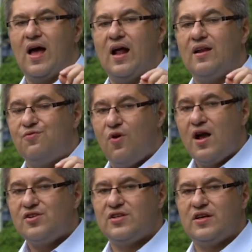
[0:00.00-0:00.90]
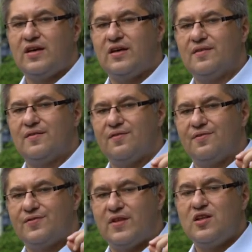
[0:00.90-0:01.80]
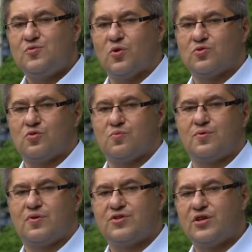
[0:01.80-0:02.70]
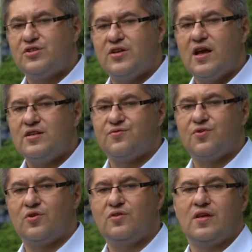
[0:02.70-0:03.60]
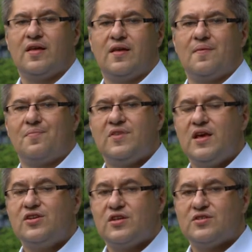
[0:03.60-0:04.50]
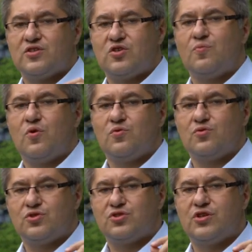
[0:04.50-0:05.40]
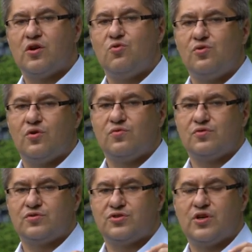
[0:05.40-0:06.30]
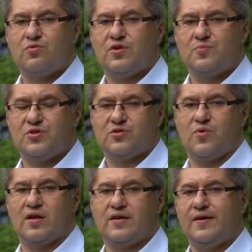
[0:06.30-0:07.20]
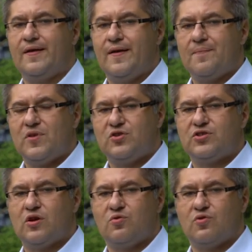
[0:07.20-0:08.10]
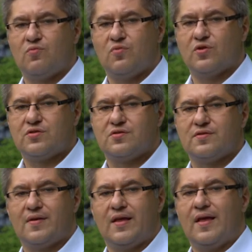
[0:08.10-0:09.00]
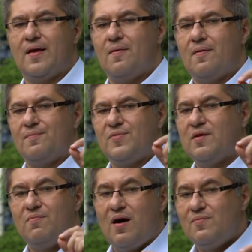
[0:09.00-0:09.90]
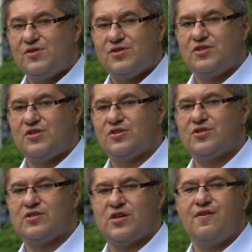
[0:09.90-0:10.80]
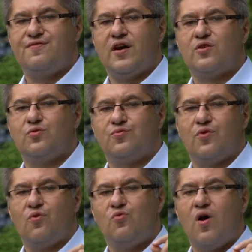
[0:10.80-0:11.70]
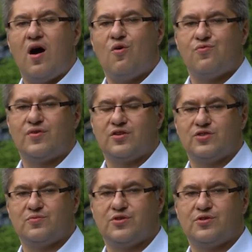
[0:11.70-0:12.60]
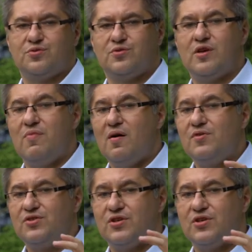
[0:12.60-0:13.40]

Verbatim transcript: ale właśnie w ten sposób chrześcijaństwo niesie ze sobą szczególną, szczególne przesłanie i szczególną moc. Nie mamy się cieszyć z efektów wow w naszym życiu. Nie mamy